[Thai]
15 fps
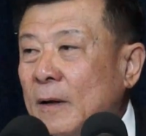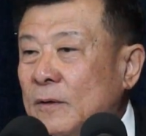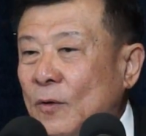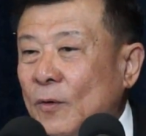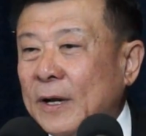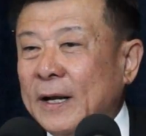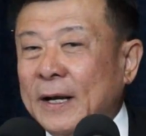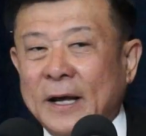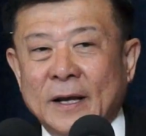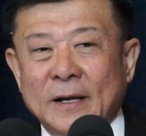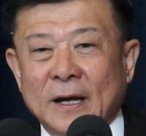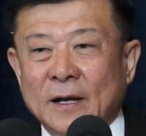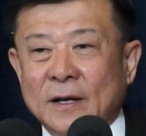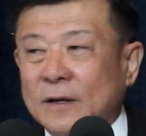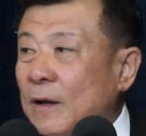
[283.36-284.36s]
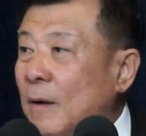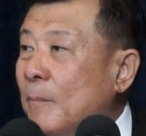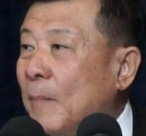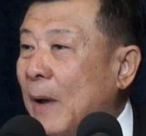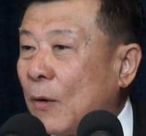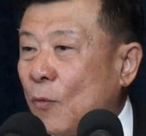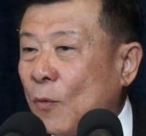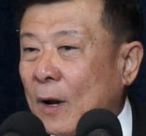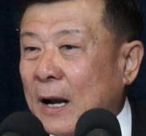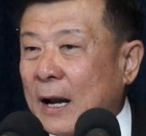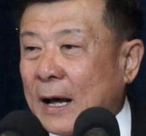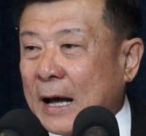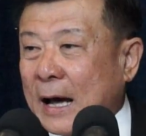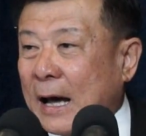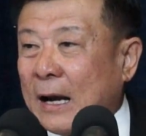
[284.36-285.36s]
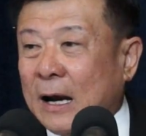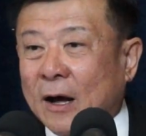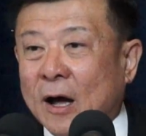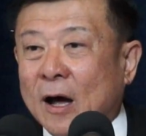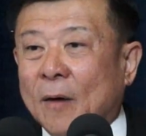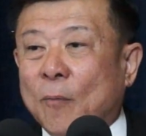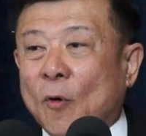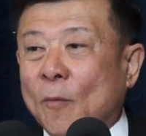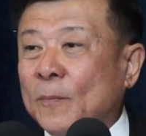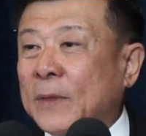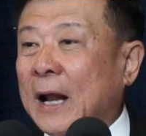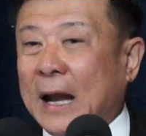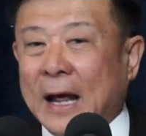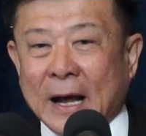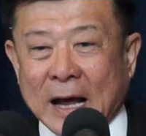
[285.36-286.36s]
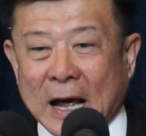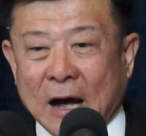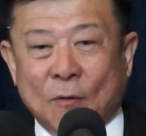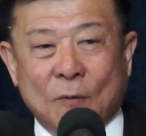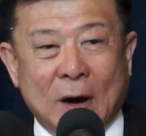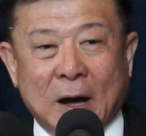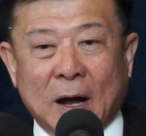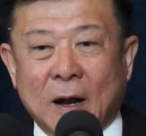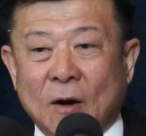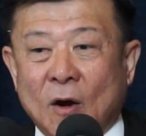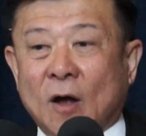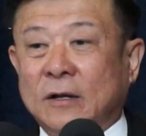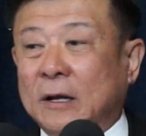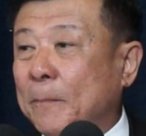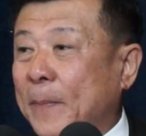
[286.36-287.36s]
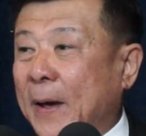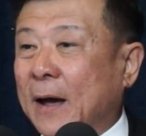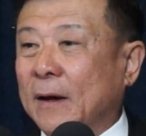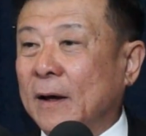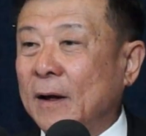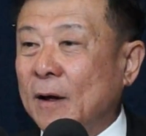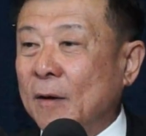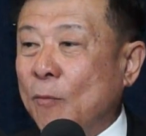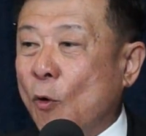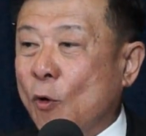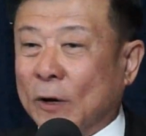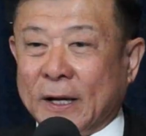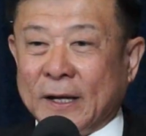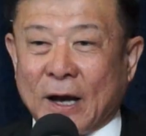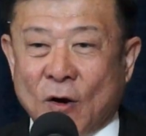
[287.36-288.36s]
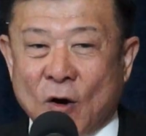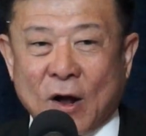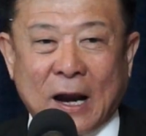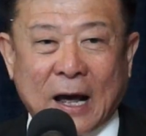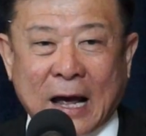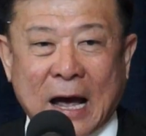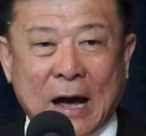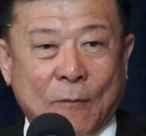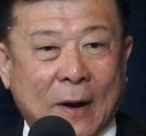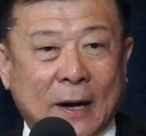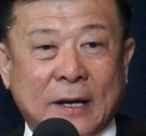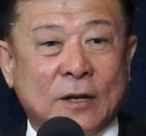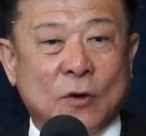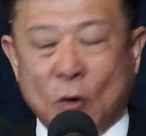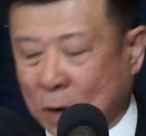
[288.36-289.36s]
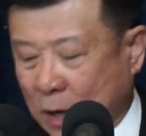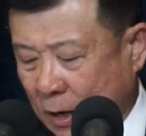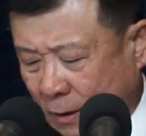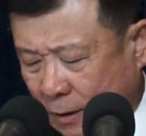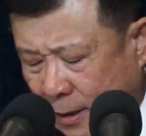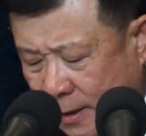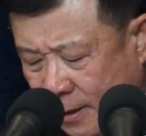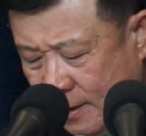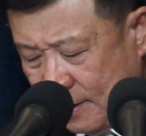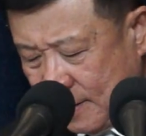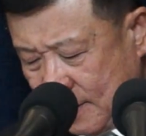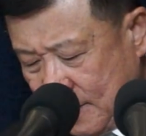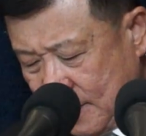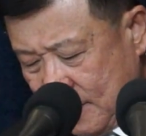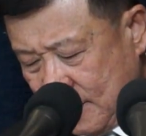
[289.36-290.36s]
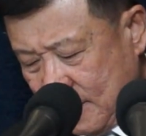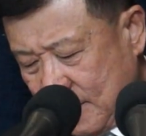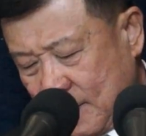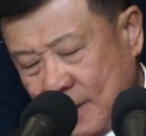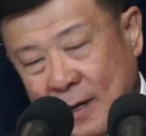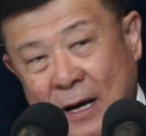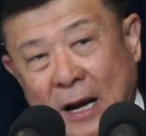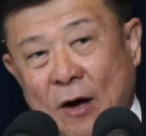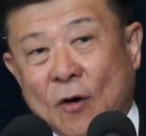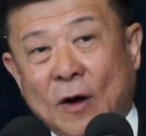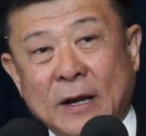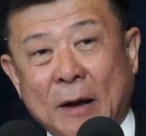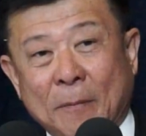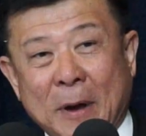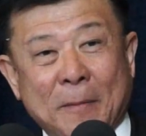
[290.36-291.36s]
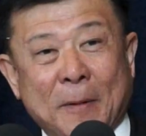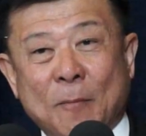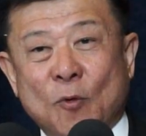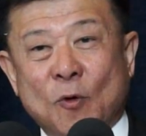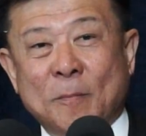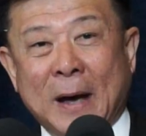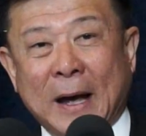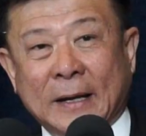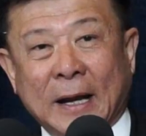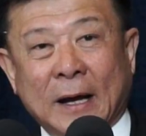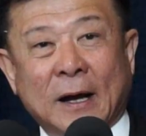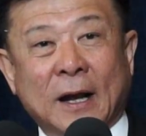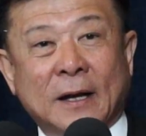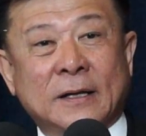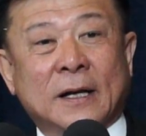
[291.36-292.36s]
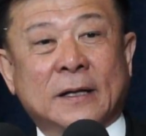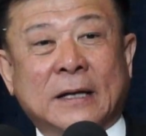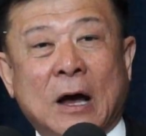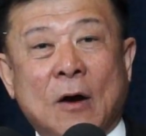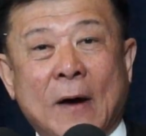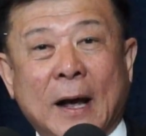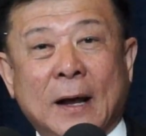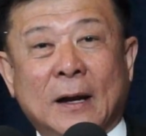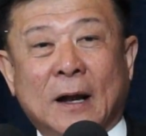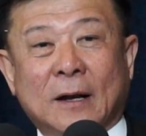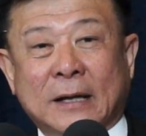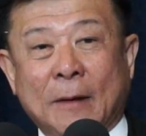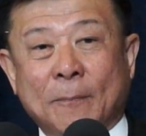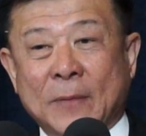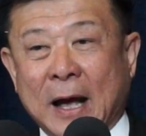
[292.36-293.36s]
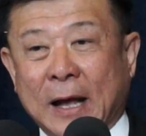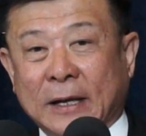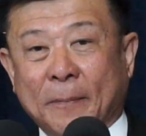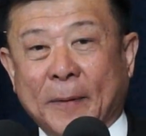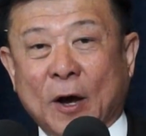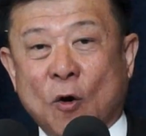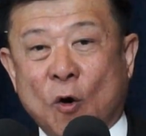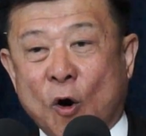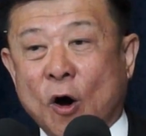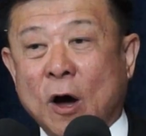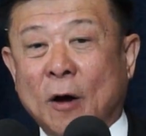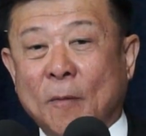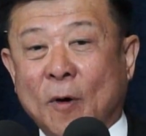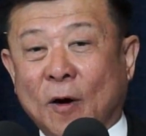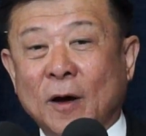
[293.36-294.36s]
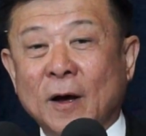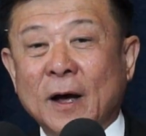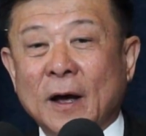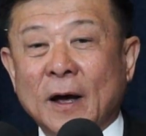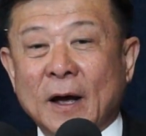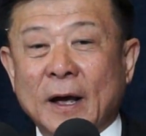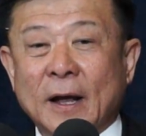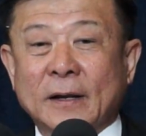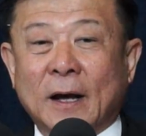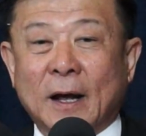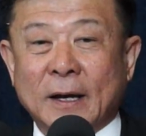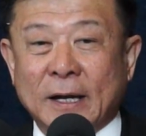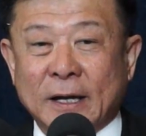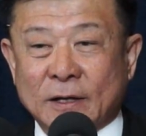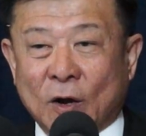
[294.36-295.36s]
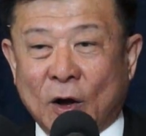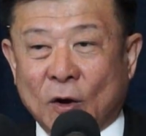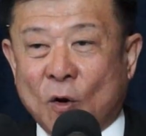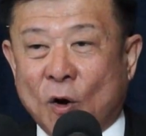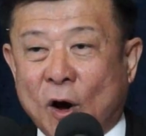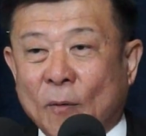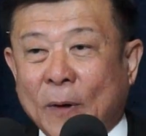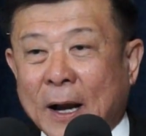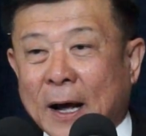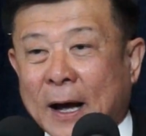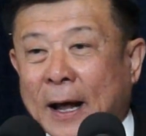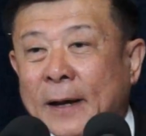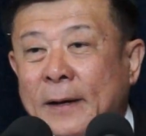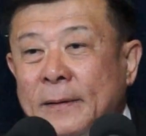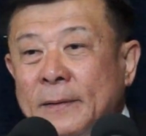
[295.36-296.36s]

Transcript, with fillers: อยู่ดีๆ ยื่นประกวดราคาแล้วก็ผมแถลงข่าวว่าล็อกสเปคพรุ่งนี้จะขคาราคาวันนี้ยกเลิกเลยแล้วก็ยังไม่ประมูลใหม่ แต่เงินยึดเขาไว้ แล้วทำท่าจะไปขอเขาบอกเงินนิดหน่อยขอไว้แล้วกัน